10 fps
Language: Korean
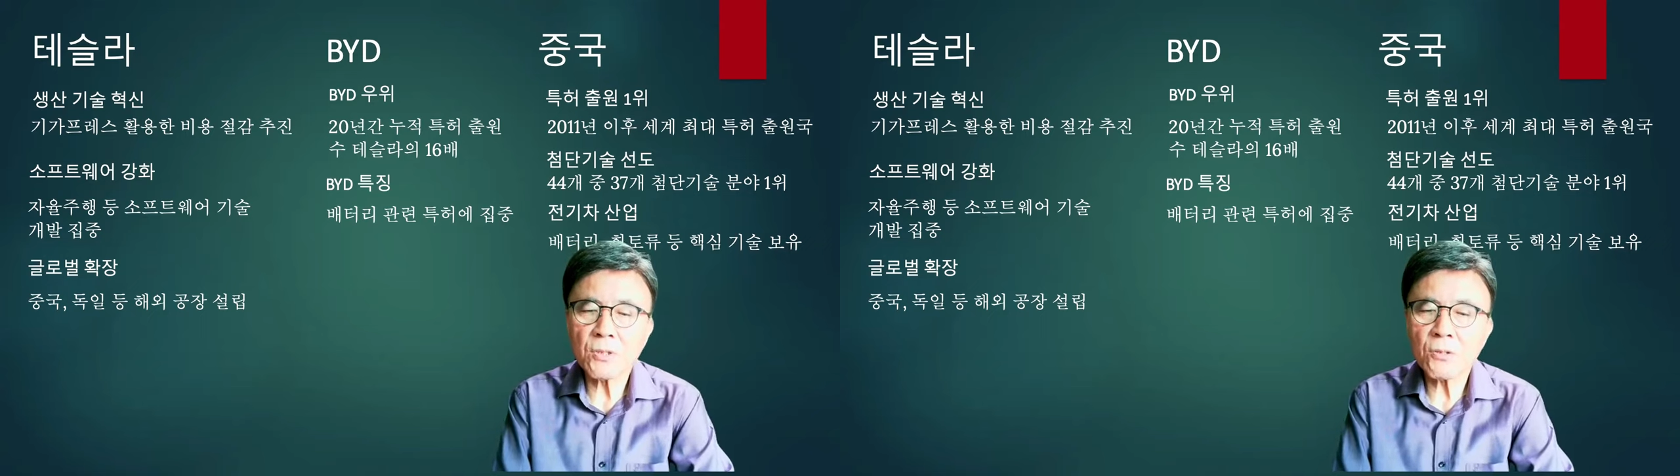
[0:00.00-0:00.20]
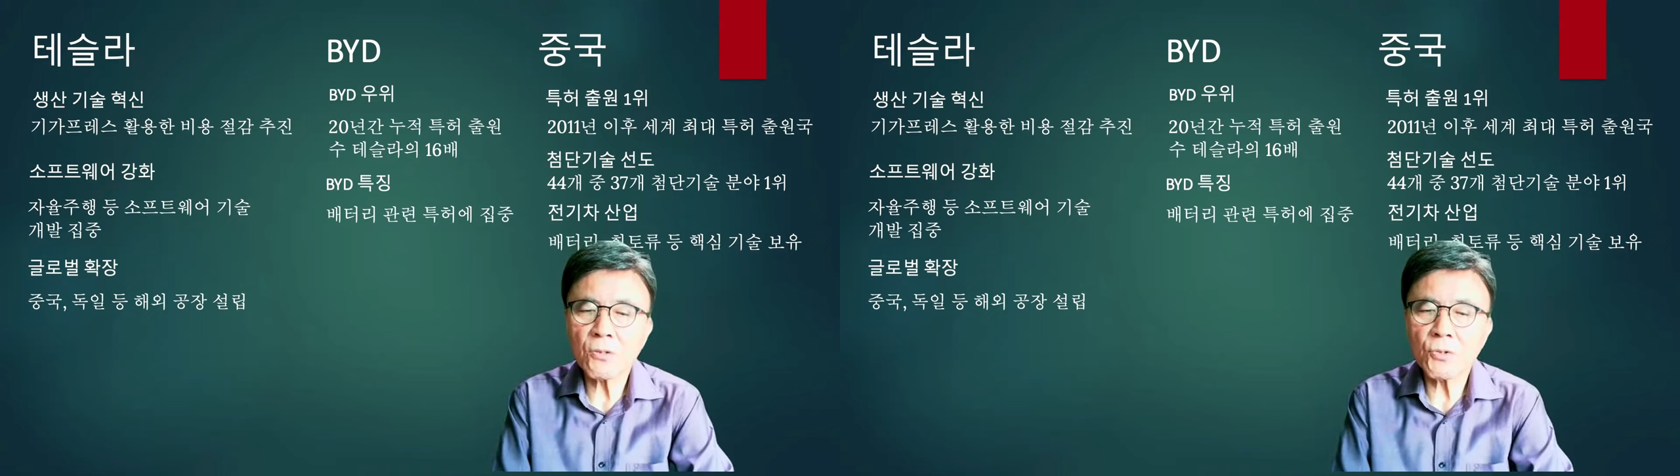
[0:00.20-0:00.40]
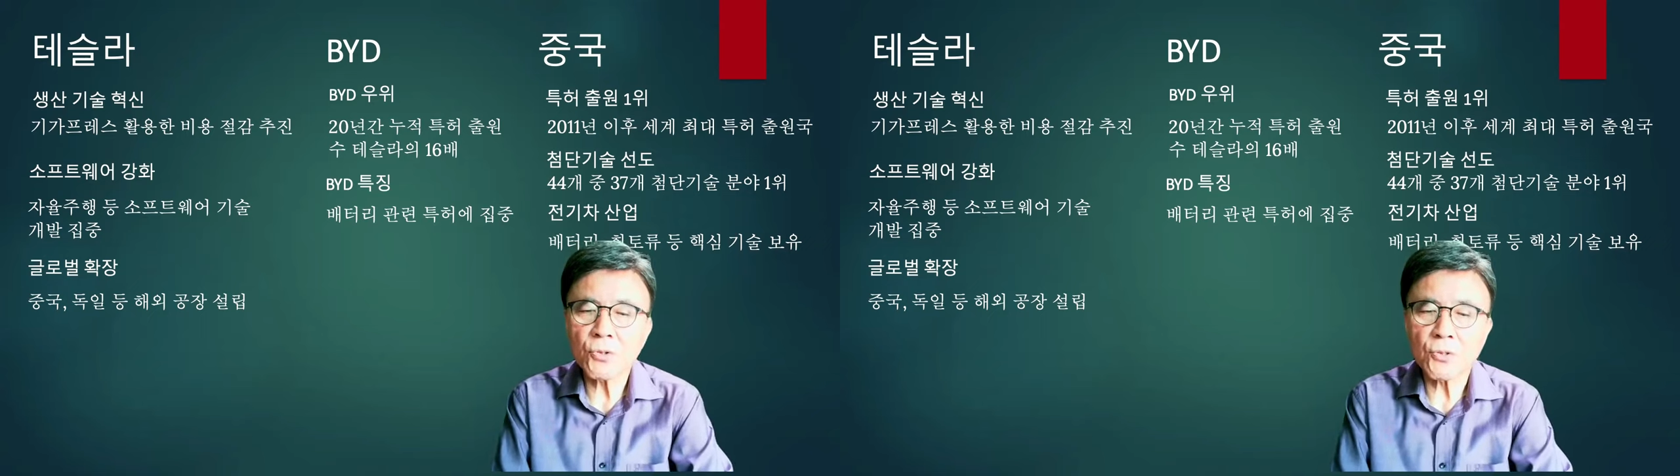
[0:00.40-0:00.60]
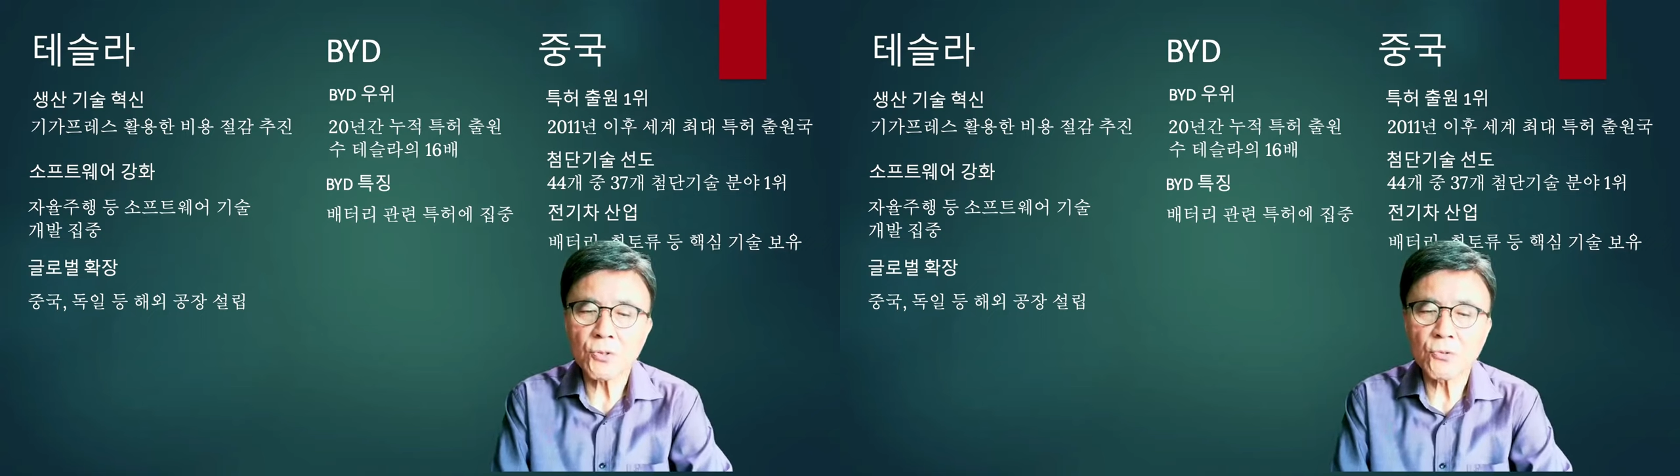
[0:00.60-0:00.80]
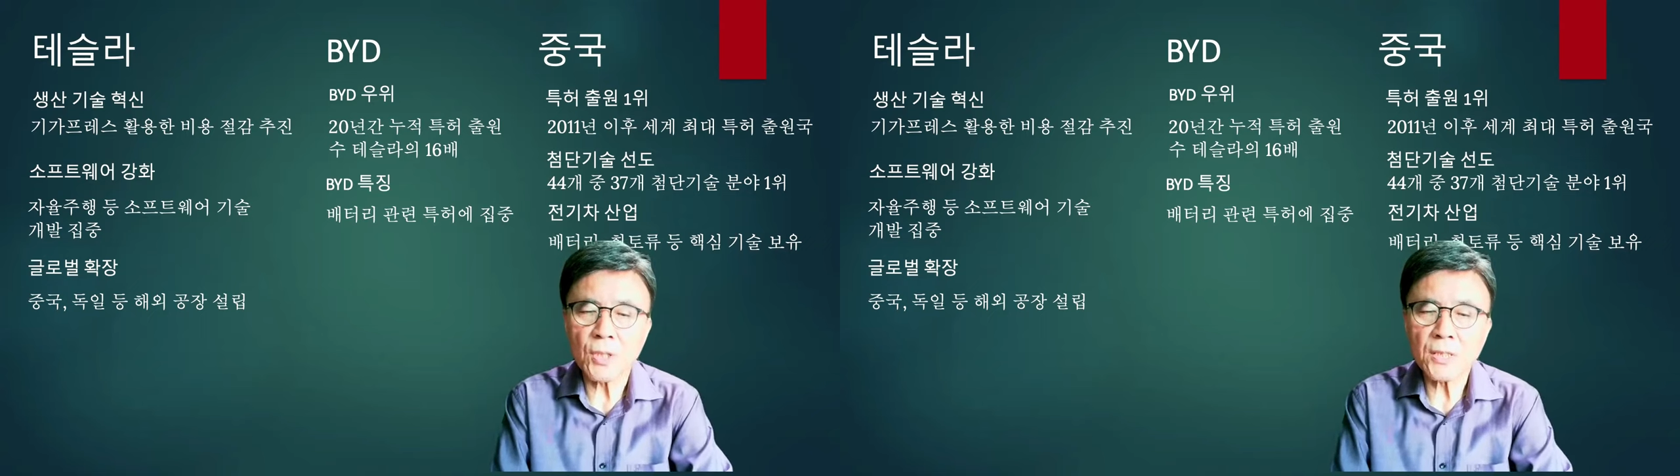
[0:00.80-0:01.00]
특허 출원
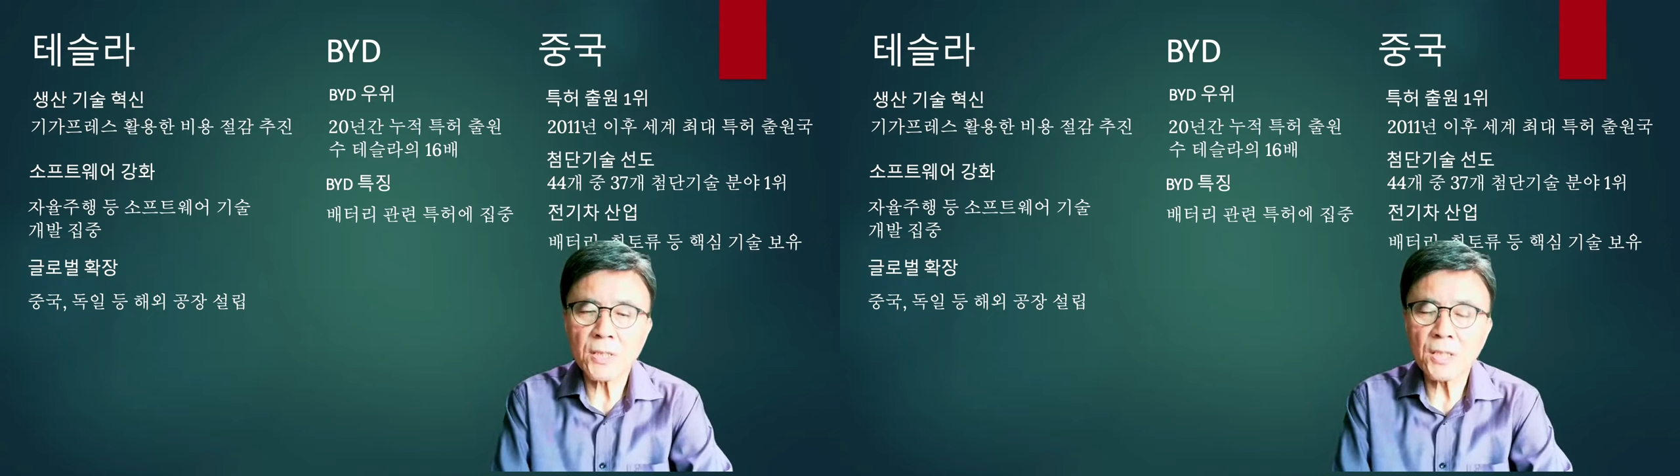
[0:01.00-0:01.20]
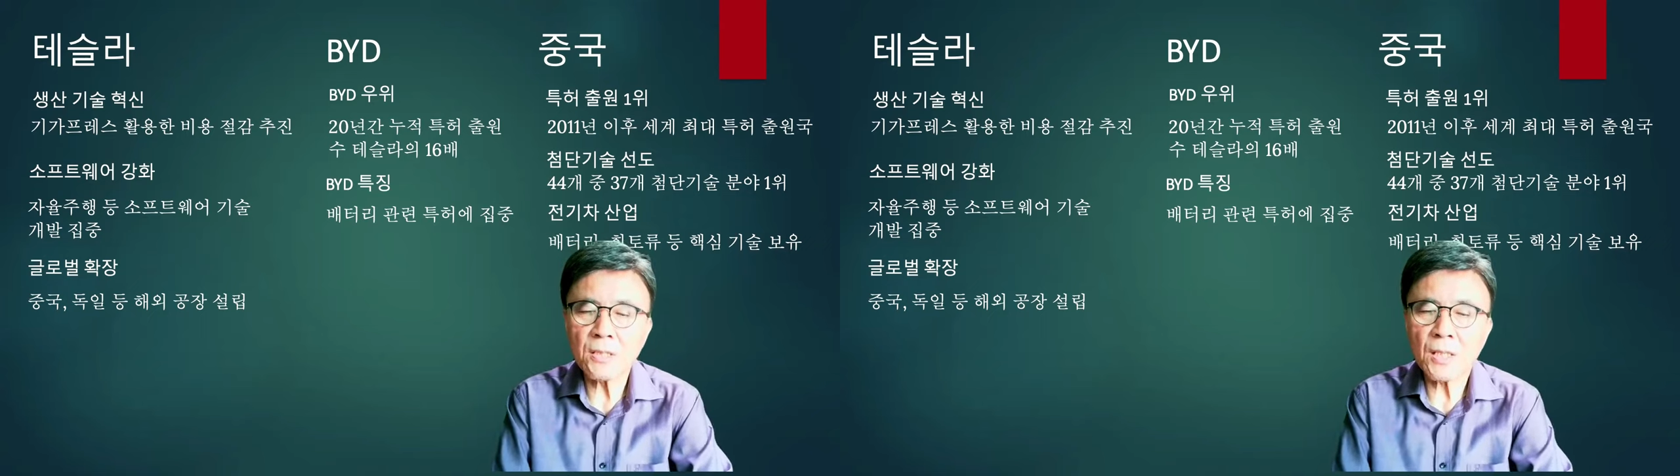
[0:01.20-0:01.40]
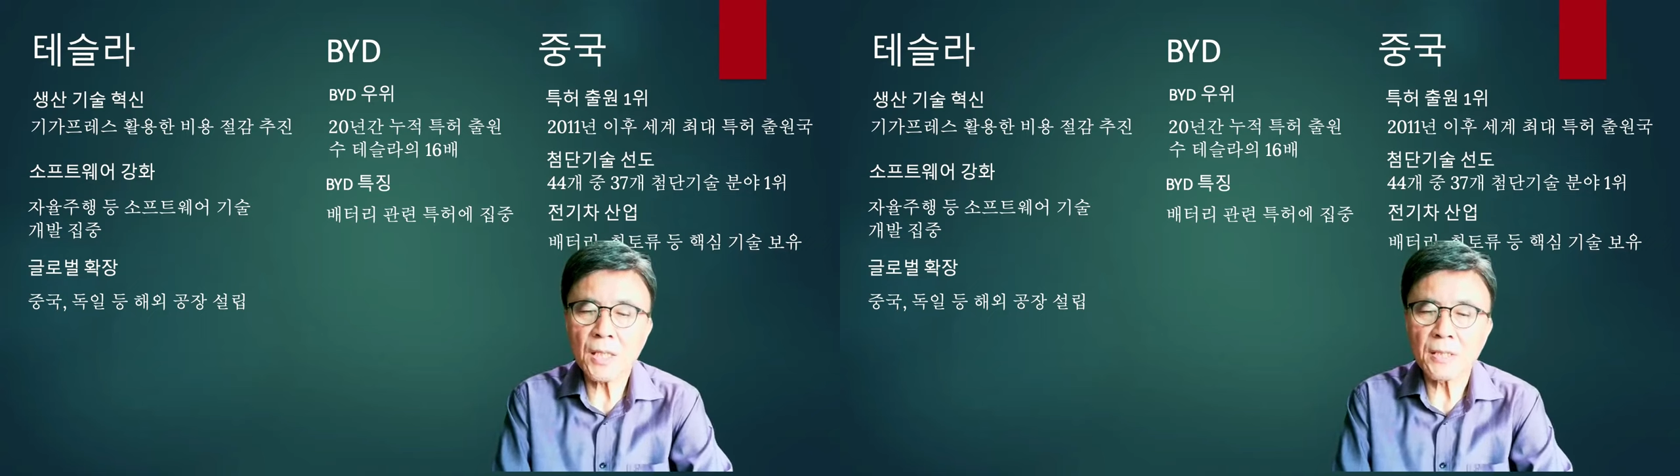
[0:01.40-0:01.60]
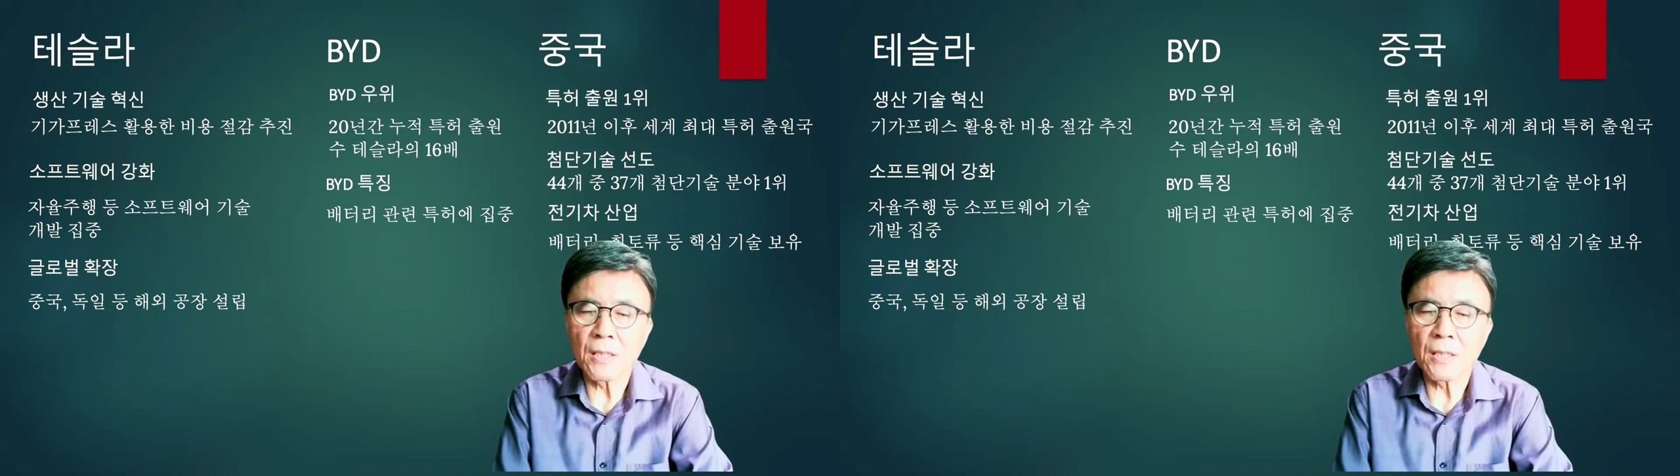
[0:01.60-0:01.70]
수가 테슬라의